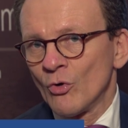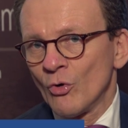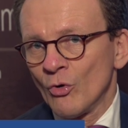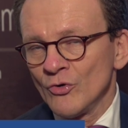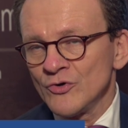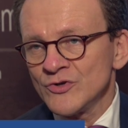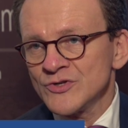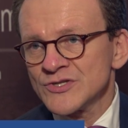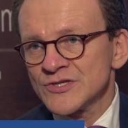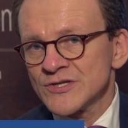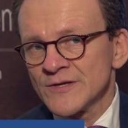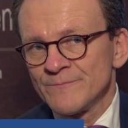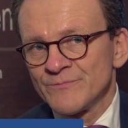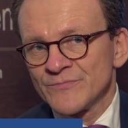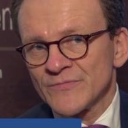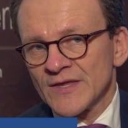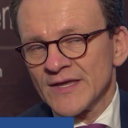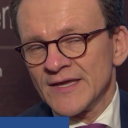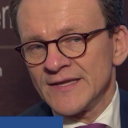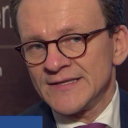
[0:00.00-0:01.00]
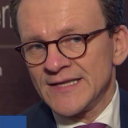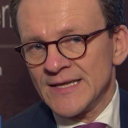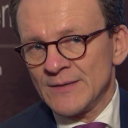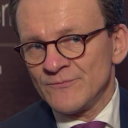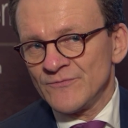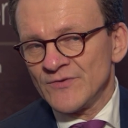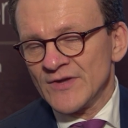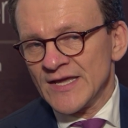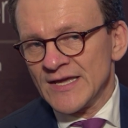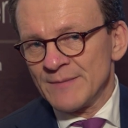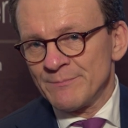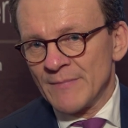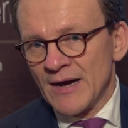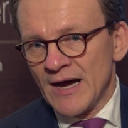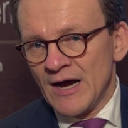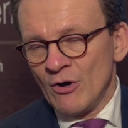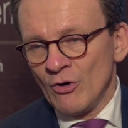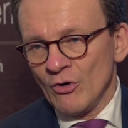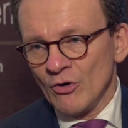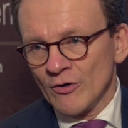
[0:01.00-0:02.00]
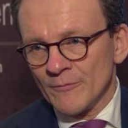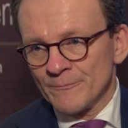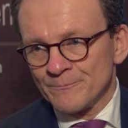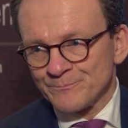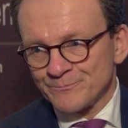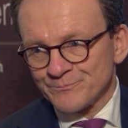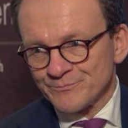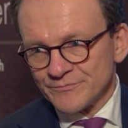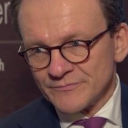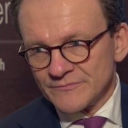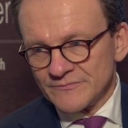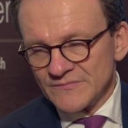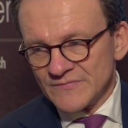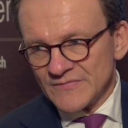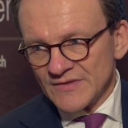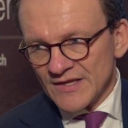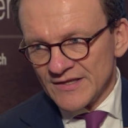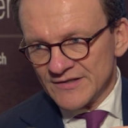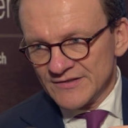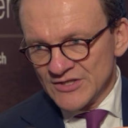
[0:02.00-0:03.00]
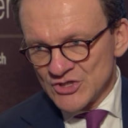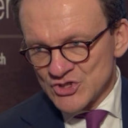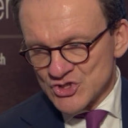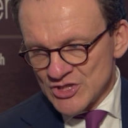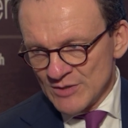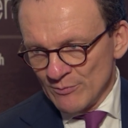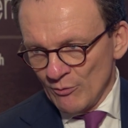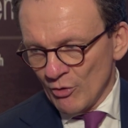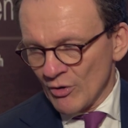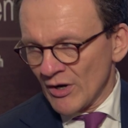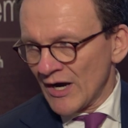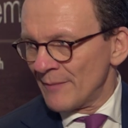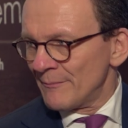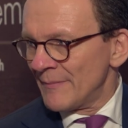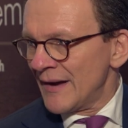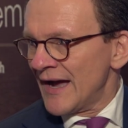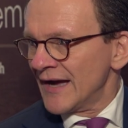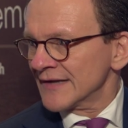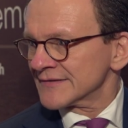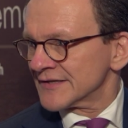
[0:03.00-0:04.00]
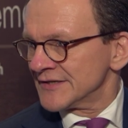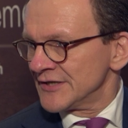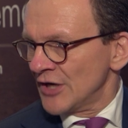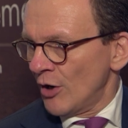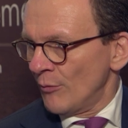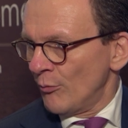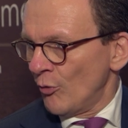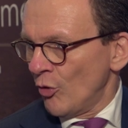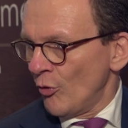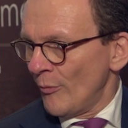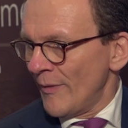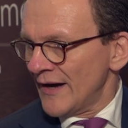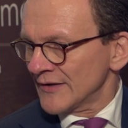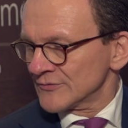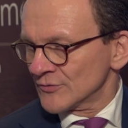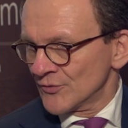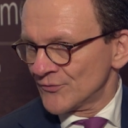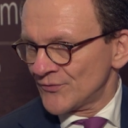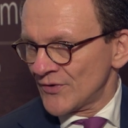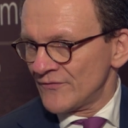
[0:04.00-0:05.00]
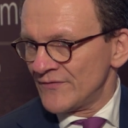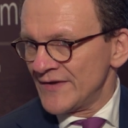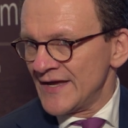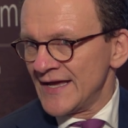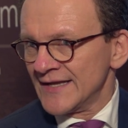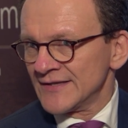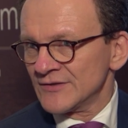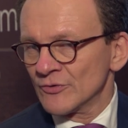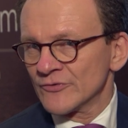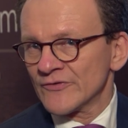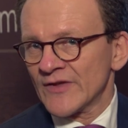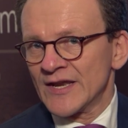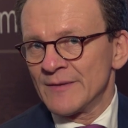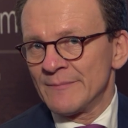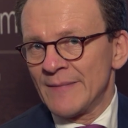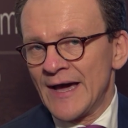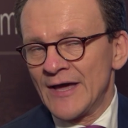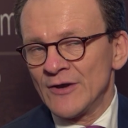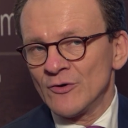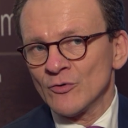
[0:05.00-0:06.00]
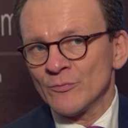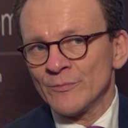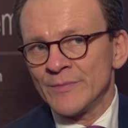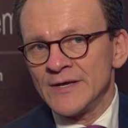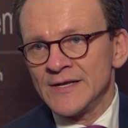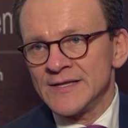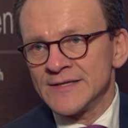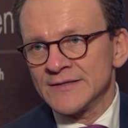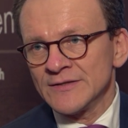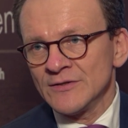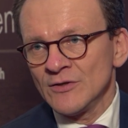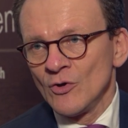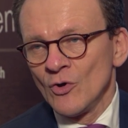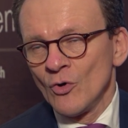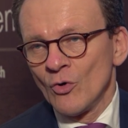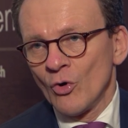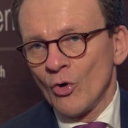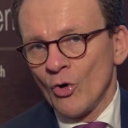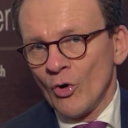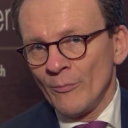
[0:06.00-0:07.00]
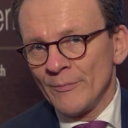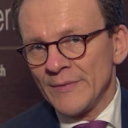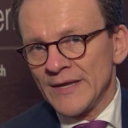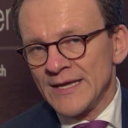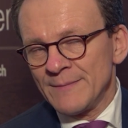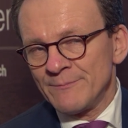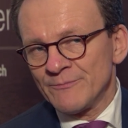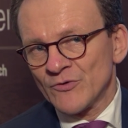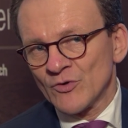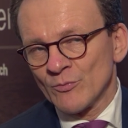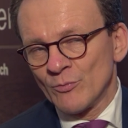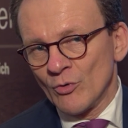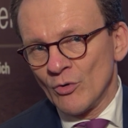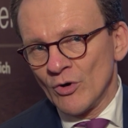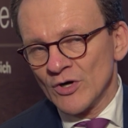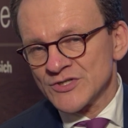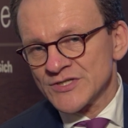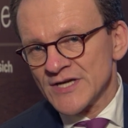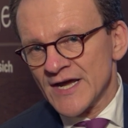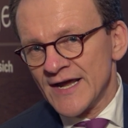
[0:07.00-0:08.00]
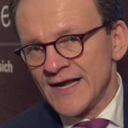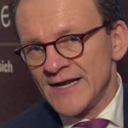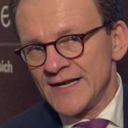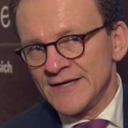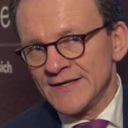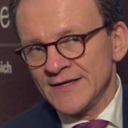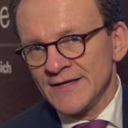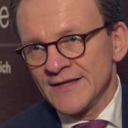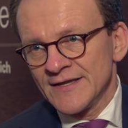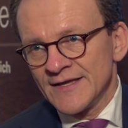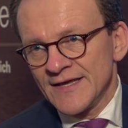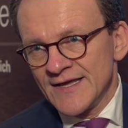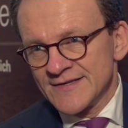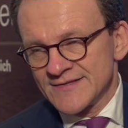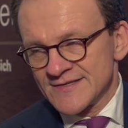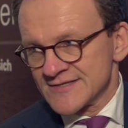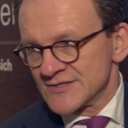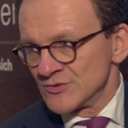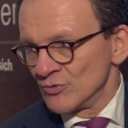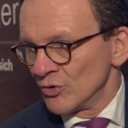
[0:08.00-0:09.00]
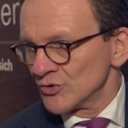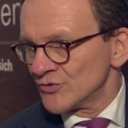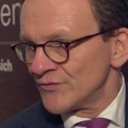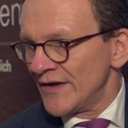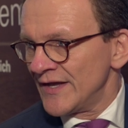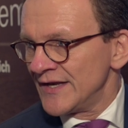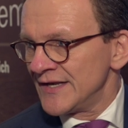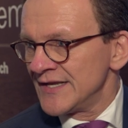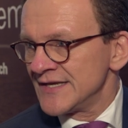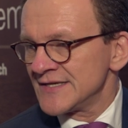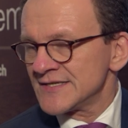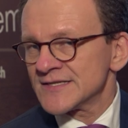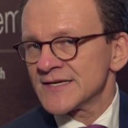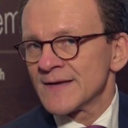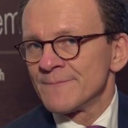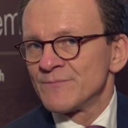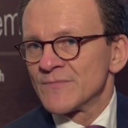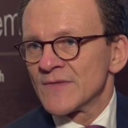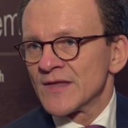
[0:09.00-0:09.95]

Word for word: und indem wir eben auch die Stimmung am Markt genau beobachten und verwerten, uns eine Meinung bilden, um eben zu beurteilen, ist es notwendig,